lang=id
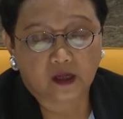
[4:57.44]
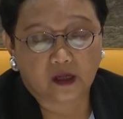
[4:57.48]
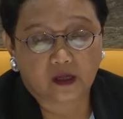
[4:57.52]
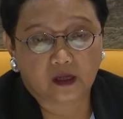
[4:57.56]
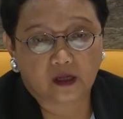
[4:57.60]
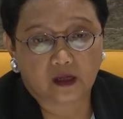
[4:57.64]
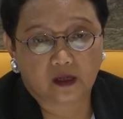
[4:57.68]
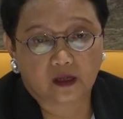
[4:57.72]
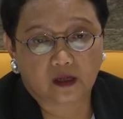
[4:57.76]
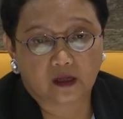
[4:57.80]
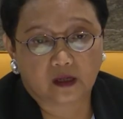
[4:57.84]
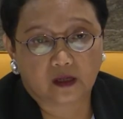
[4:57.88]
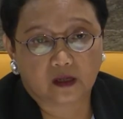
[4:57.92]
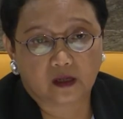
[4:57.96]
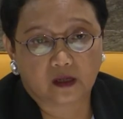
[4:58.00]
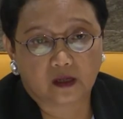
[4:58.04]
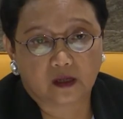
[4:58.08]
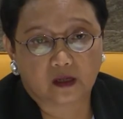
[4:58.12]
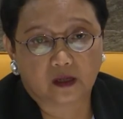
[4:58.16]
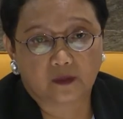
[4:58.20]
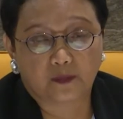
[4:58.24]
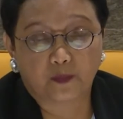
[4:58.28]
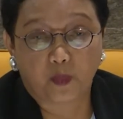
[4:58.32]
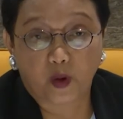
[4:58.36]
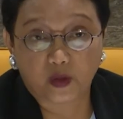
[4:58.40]

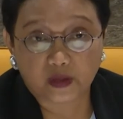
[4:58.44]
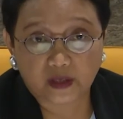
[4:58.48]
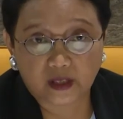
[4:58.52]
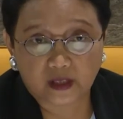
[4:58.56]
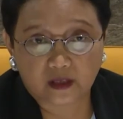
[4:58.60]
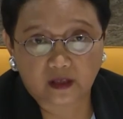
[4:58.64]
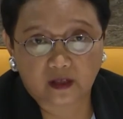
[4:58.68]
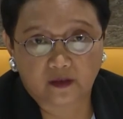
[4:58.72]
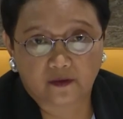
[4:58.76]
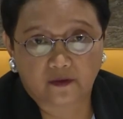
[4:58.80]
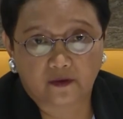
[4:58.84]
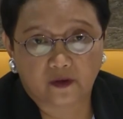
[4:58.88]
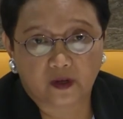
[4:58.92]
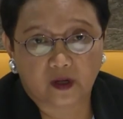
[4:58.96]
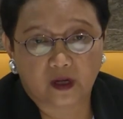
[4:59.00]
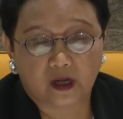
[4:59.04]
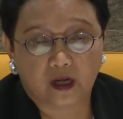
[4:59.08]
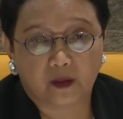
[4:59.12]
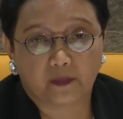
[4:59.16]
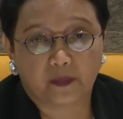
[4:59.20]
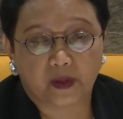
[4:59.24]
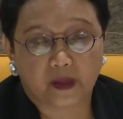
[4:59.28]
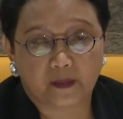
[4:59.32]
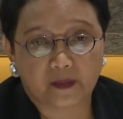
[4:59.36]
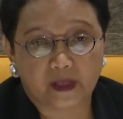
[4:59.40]
uh, positif
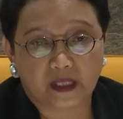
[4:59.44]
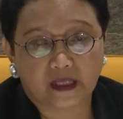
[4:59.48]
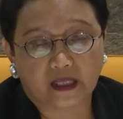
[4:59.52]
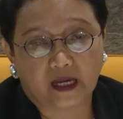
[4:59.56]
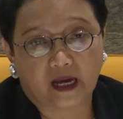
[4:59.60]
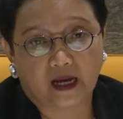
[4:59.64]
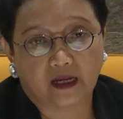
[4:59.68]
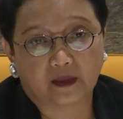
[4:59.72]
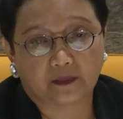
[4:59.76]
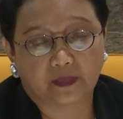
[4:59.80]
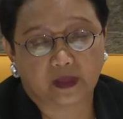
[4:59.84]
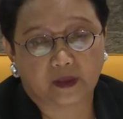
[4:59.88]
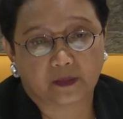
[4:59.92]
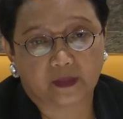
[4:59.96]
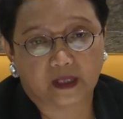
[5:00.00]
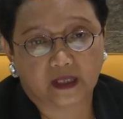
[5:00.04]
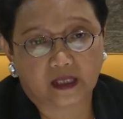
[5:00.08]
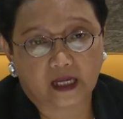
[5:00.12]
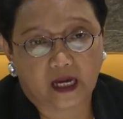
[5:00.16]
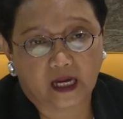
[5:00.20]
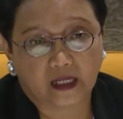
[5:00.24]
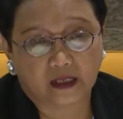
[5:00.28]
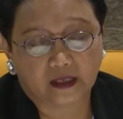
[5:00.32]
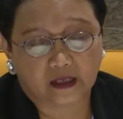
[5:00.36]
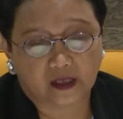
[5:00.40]

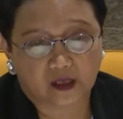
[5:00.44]
permintaan-permintaan